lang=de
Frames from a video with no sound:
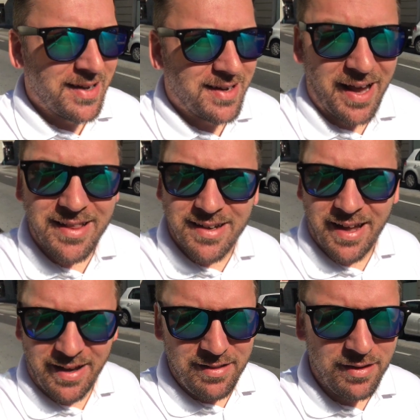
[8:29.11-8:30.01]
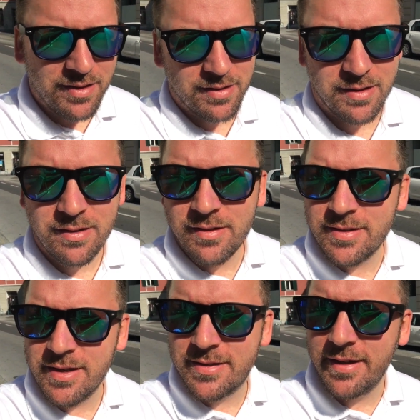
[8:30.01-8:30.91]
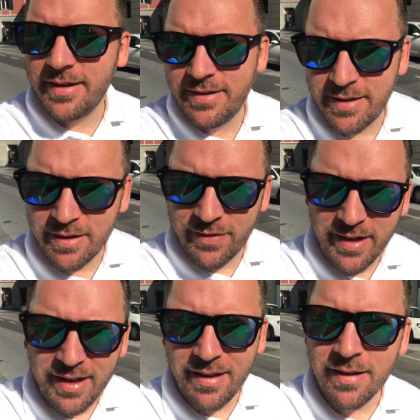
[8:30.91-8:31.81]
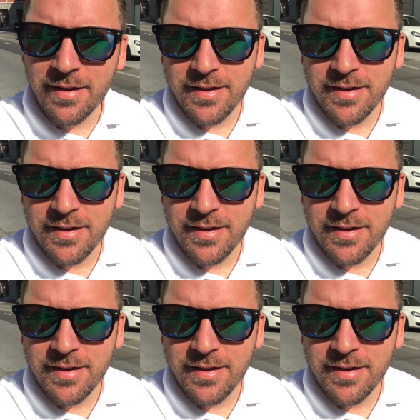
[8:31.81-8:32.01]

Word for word: Leider nein. Ja. Das heißt, der richtige Winkel,